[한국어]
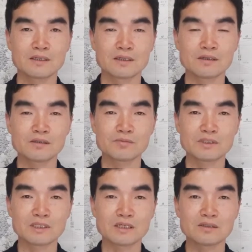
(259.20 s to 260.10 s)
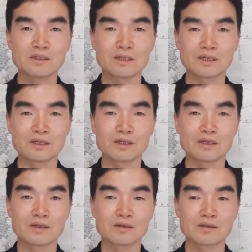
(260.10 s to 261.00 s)
예를 들면 자녀에게
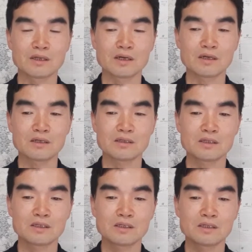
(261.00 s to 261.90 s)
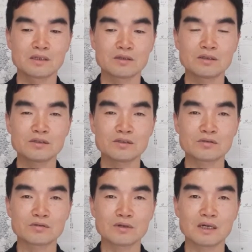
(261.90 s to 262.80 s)
내가 이런
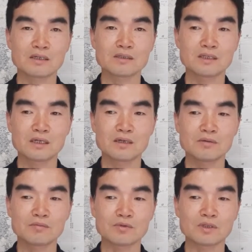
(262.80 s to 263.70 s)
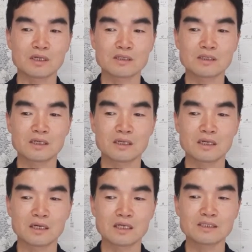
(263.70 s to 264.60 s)
식으로 하느냐 못하느냐
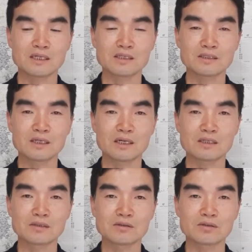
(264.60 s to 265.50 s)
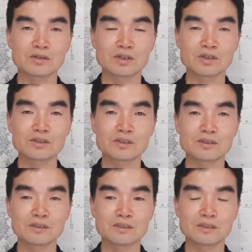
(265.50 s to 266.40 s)
하지 않느냐 하는 어떤
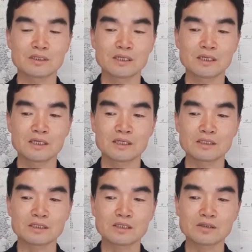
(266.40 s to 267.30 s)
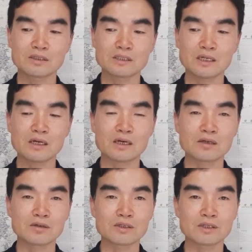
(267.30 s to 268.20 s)
결정은 자녀가 자라갈
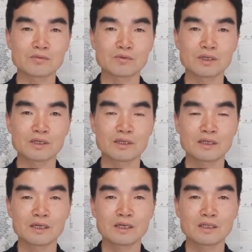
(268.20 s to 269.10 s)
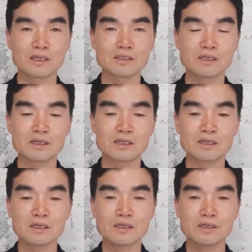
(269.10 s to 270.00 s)
거기 때문에 내
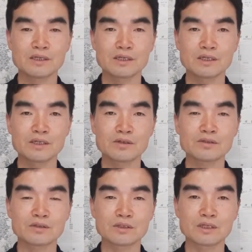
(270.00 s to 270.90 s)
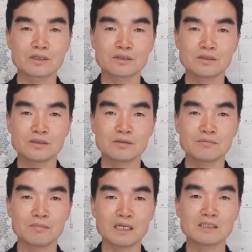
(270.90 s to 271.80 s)
생애에 이런 선택은
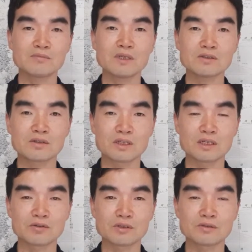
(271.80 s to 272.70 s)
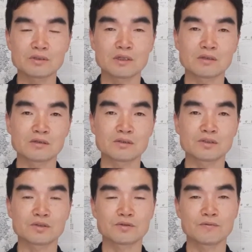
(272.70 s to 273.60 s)
마지막 선택이 될 수 있다는 것이죠.